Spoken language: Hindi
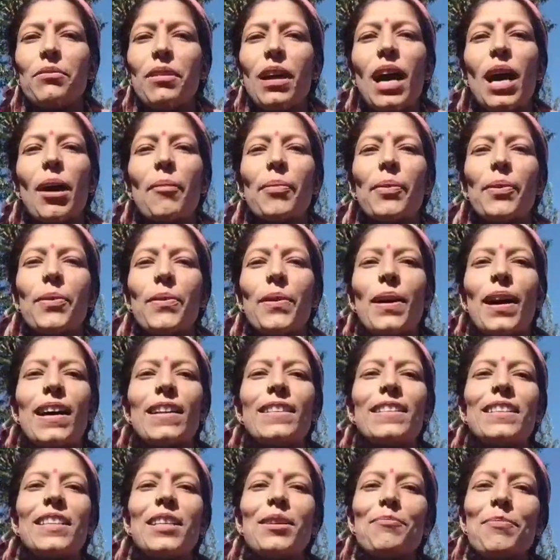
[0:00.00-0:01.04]
हूँ आपको
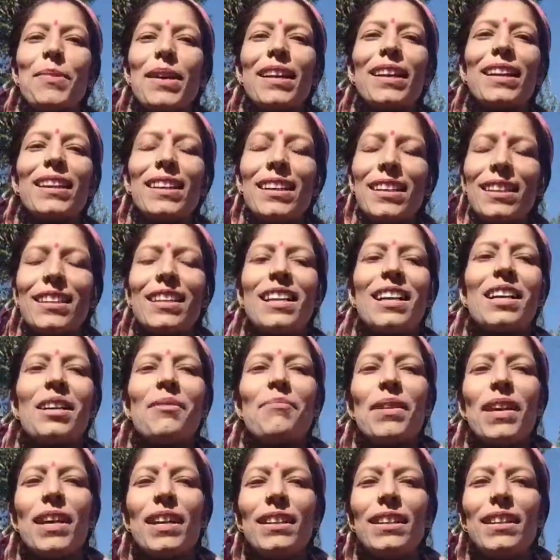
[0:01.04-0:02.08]
आज कि मैंने कितना
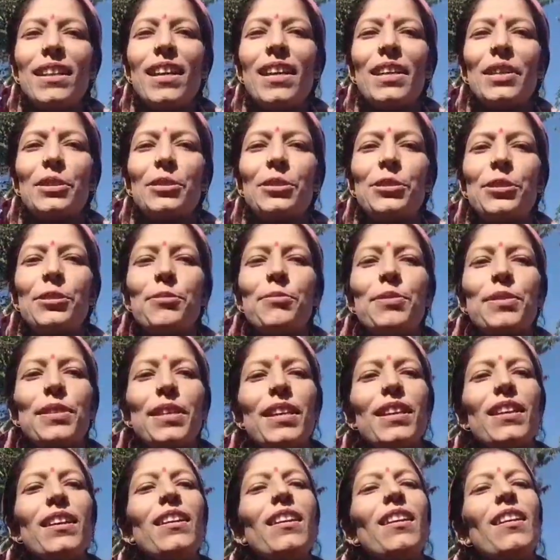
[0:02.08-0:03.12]
कमा लिया यूट्यूब
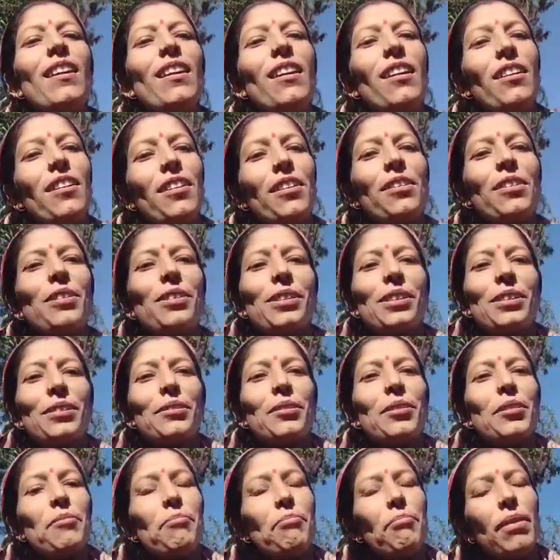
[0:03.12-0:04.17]
से और
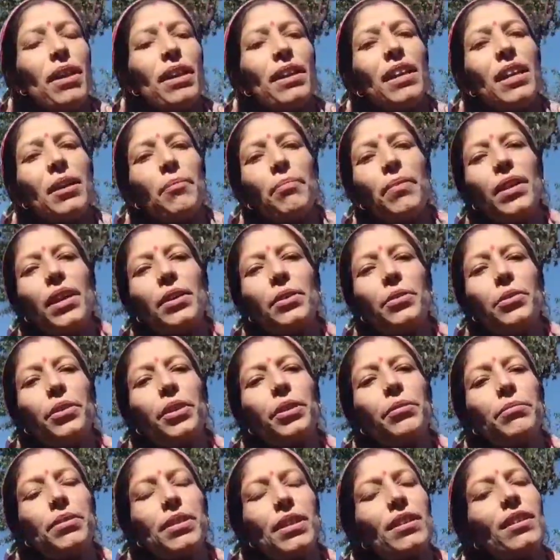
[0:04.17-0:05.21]
मैंने अपना
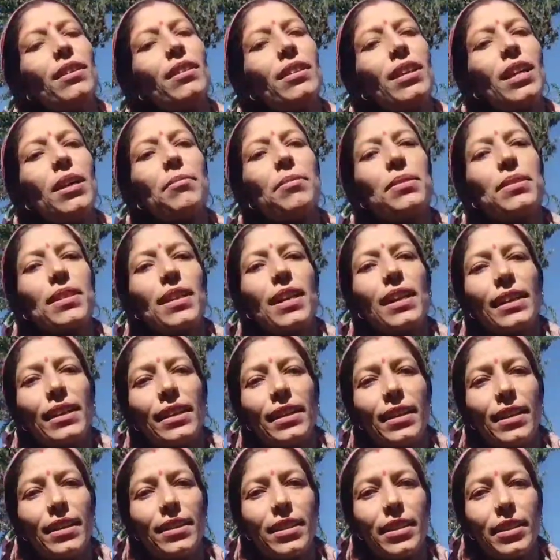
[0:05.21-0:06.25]
यूट्यूब चैनल कब स्टार्ट
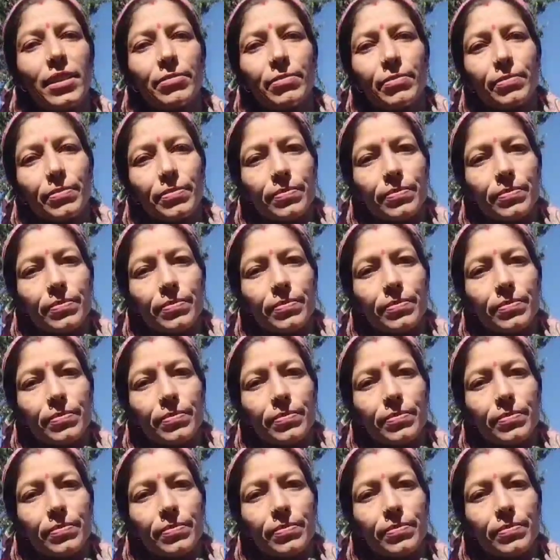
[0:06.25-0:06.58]
किया था